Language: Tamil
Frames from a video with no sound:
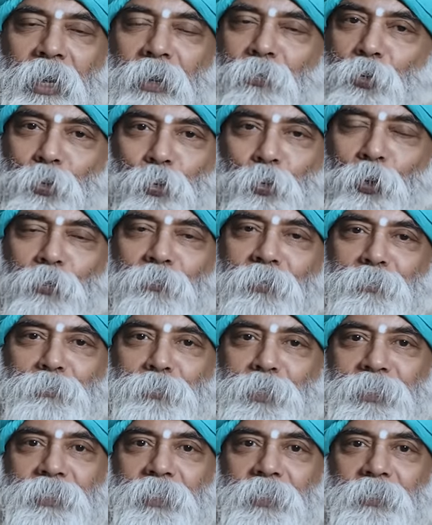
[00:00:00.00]
அவர் உங்களை விட
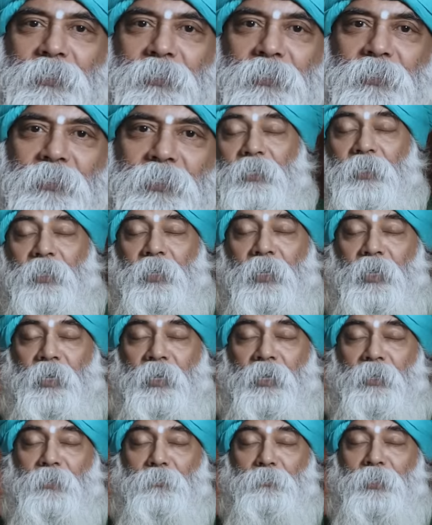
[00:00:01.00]
மாட்டார்
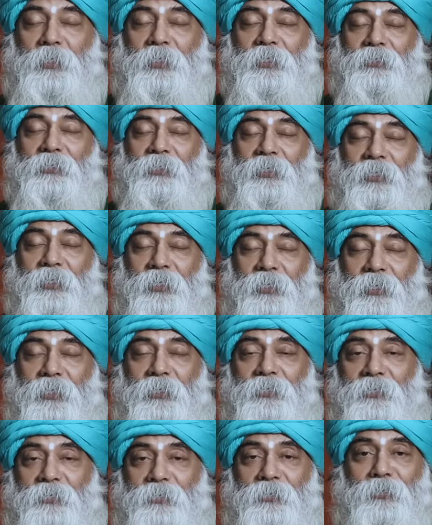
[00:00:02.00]
நாம்
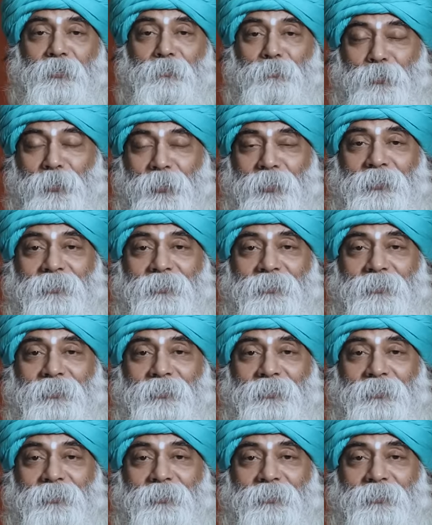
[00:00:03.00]
தயாராக இருக்கிறோமா